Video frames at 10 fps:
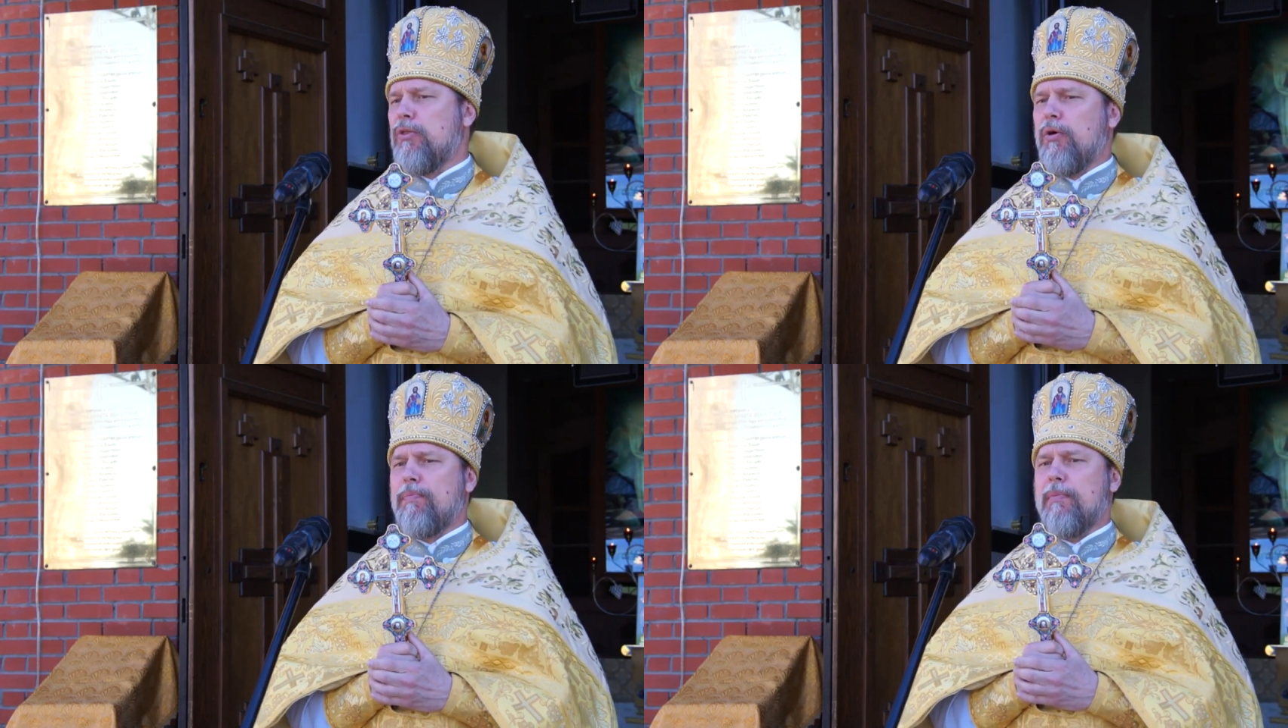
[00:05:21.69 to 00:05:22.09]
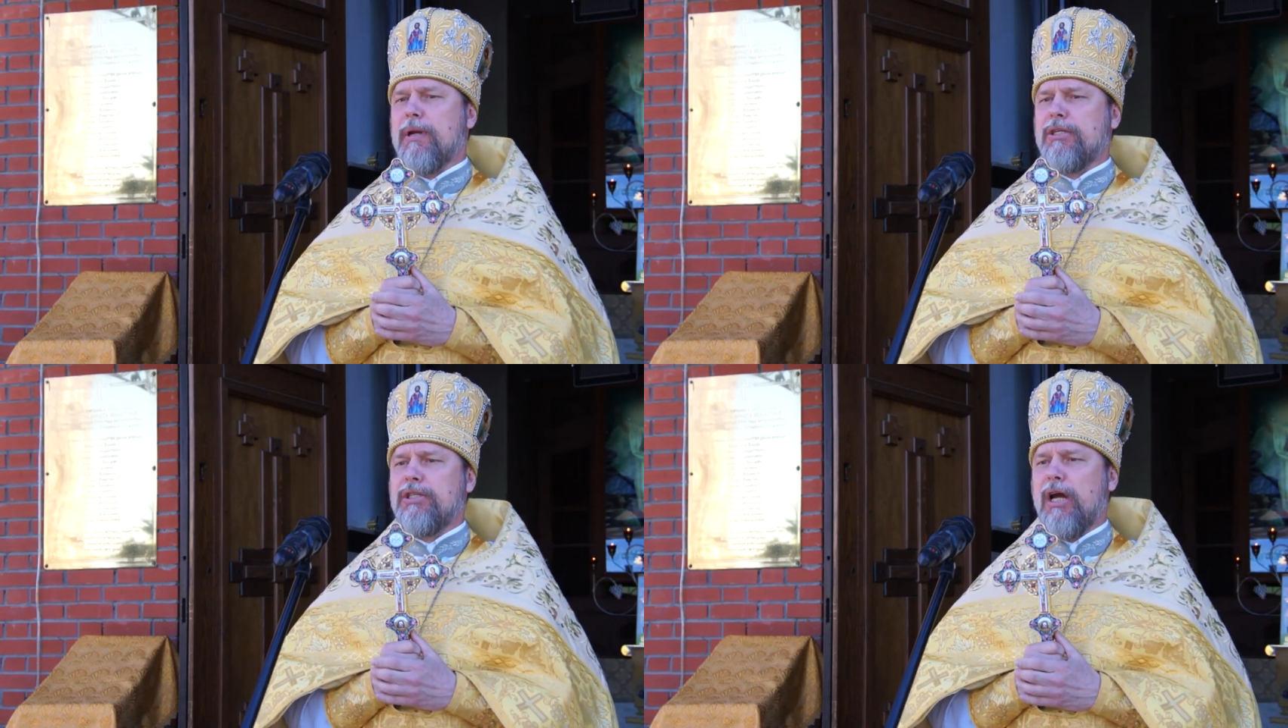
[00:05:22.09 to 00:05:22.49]
то
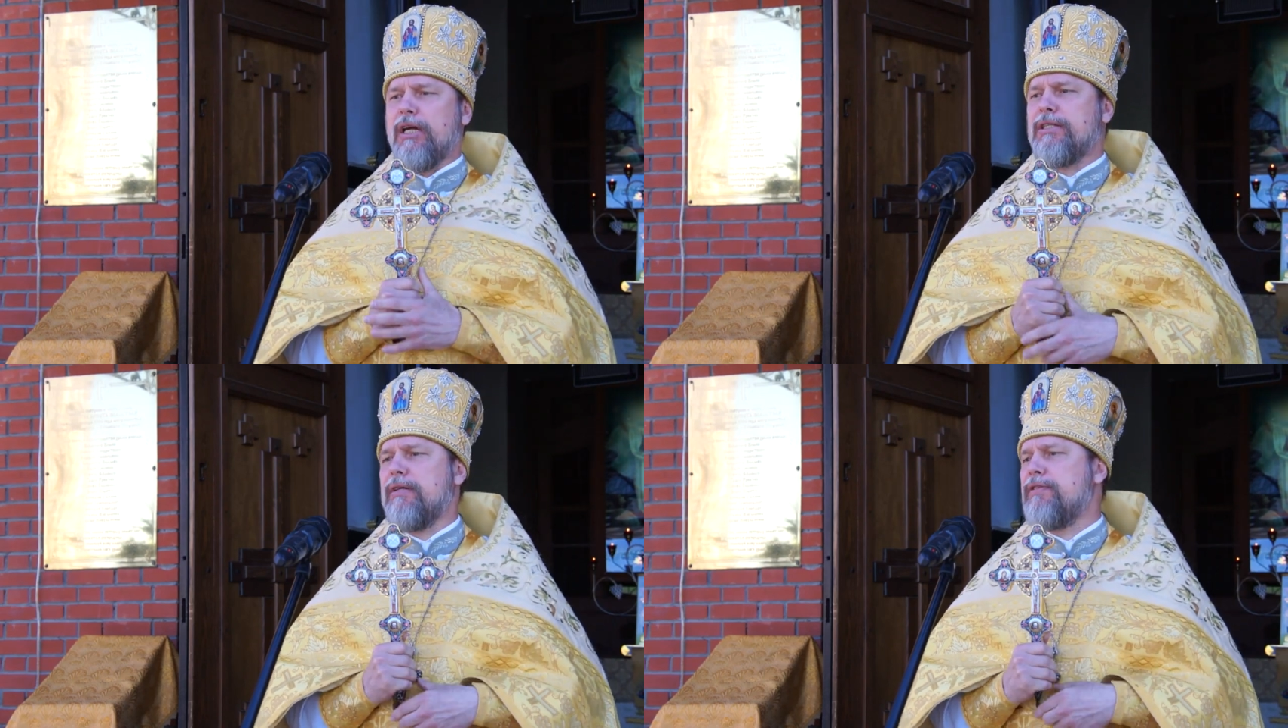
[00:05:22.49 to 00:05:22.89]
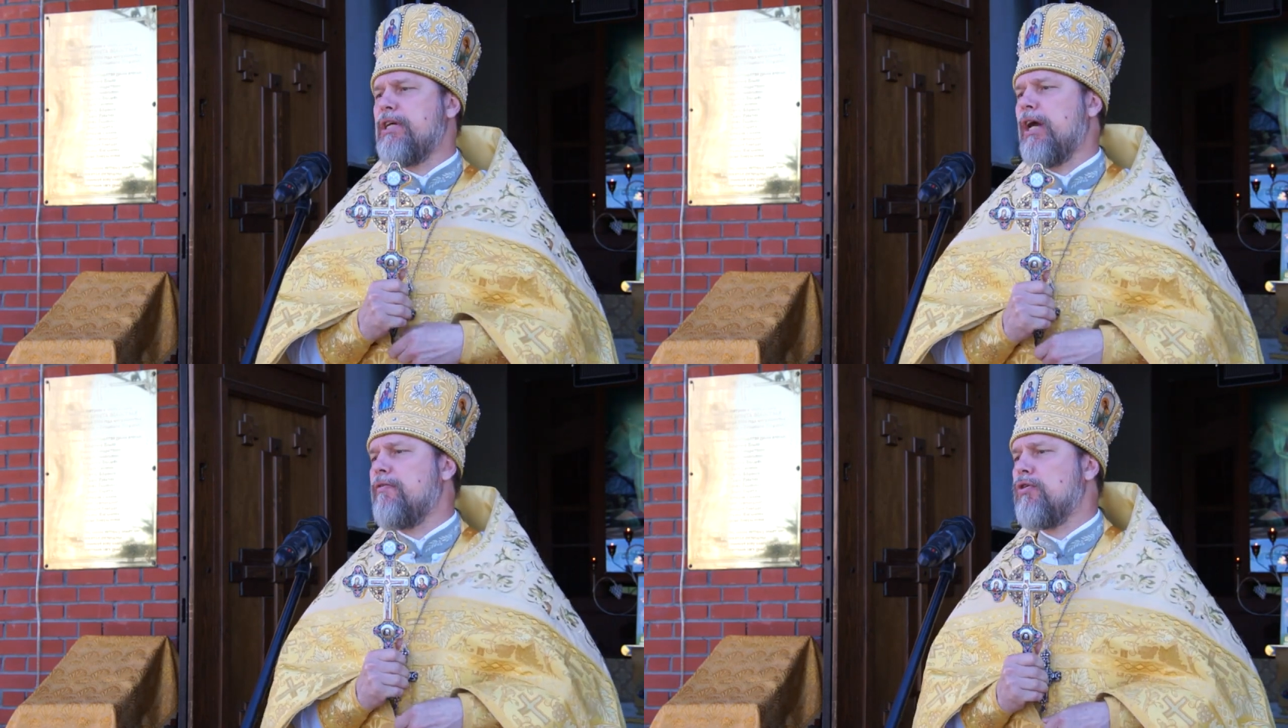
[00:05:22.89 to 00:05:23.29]
помрачается
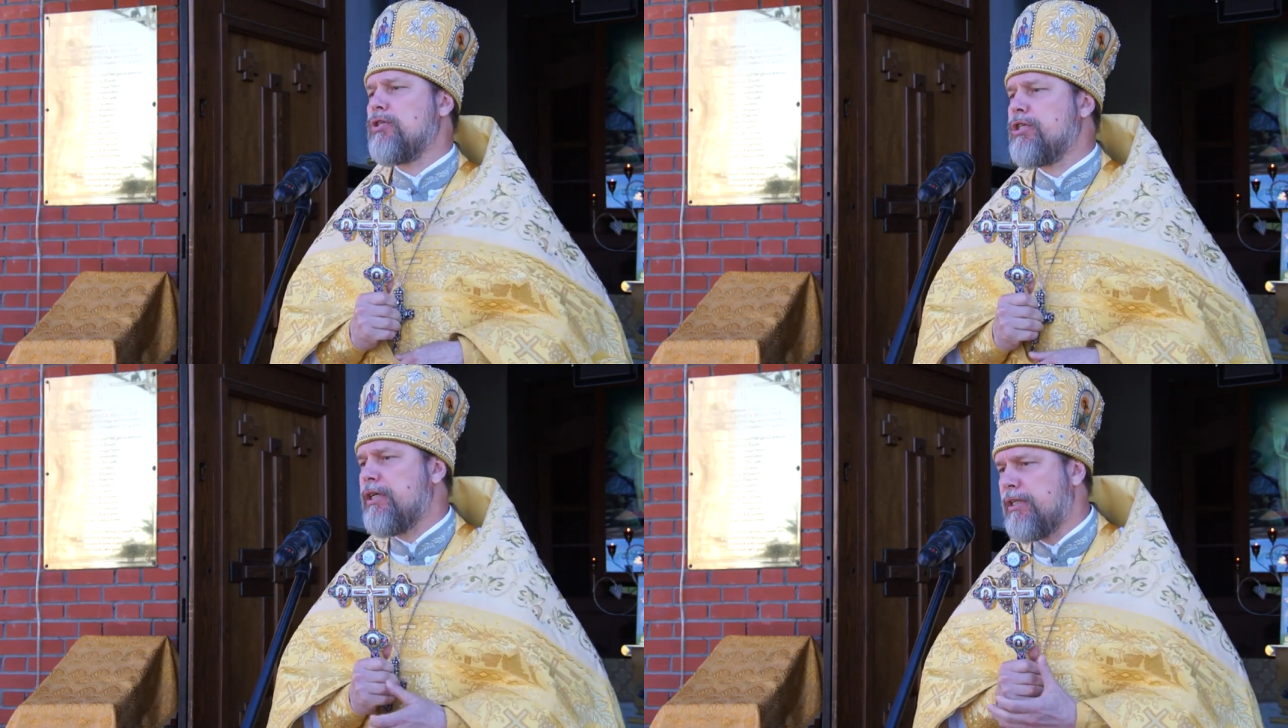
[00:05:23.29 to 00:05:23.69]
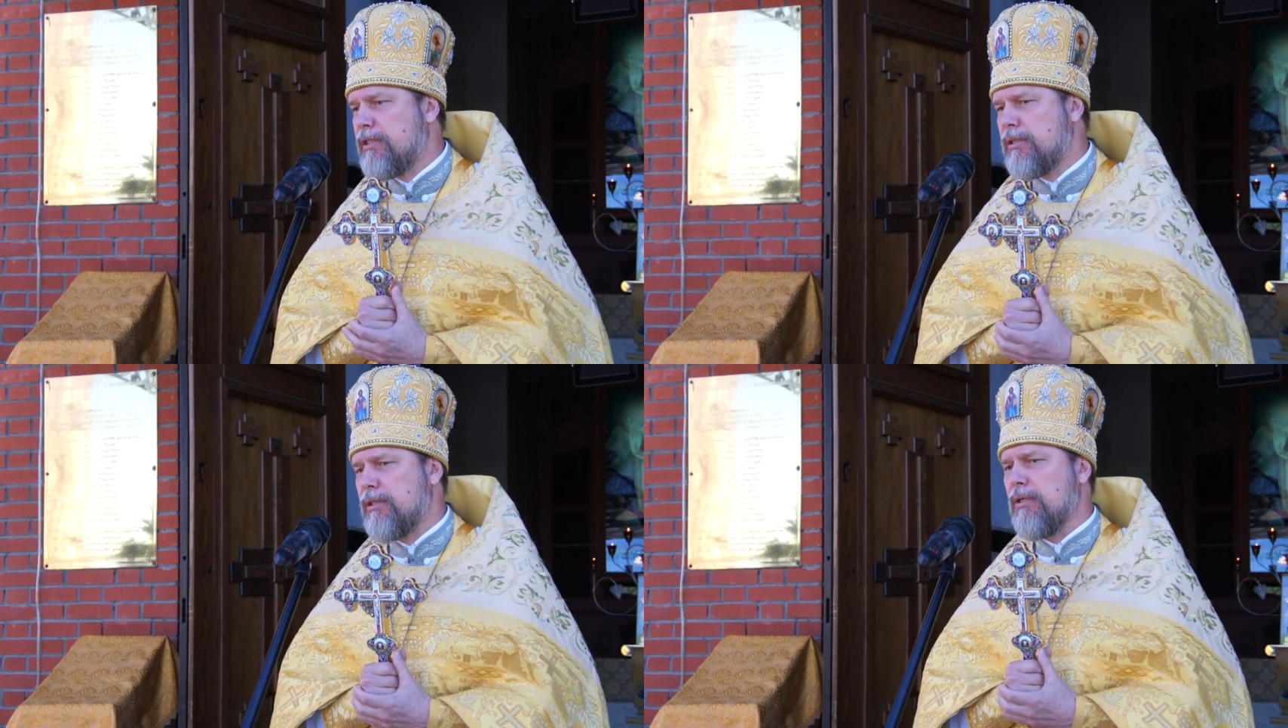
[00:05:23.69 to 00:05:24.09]
вся его
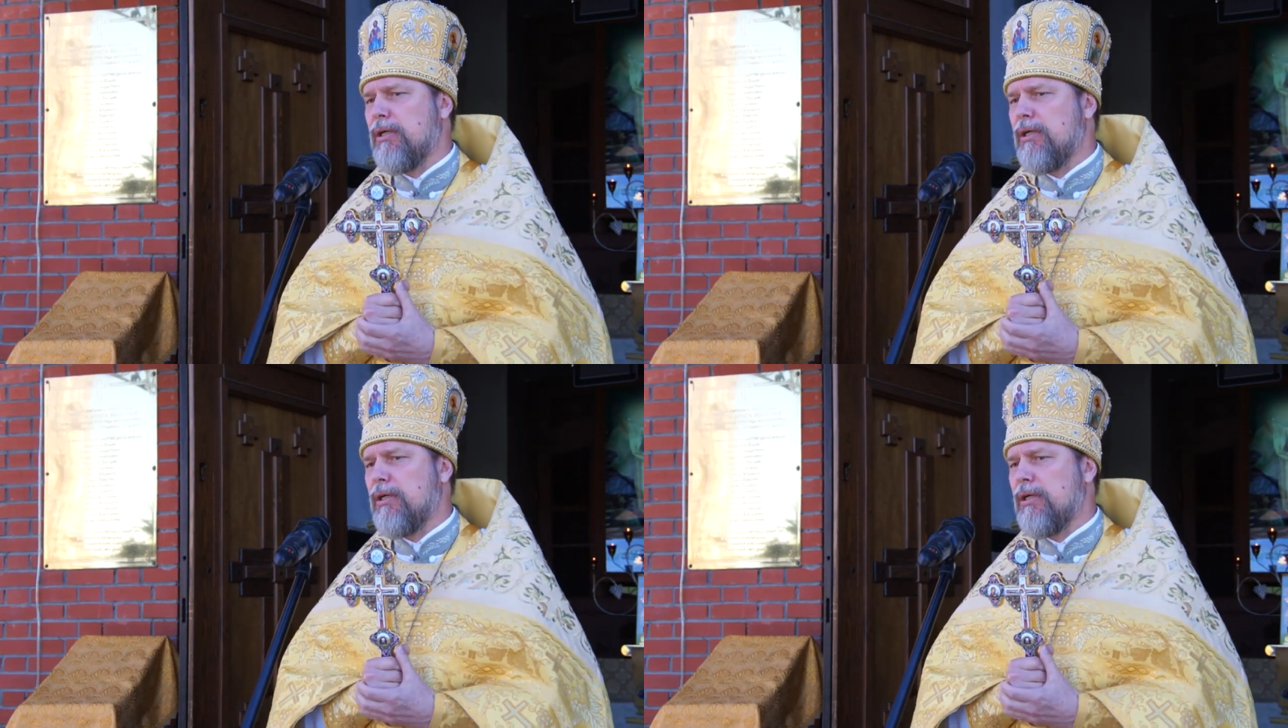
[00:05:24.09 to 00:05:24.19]
жизнь.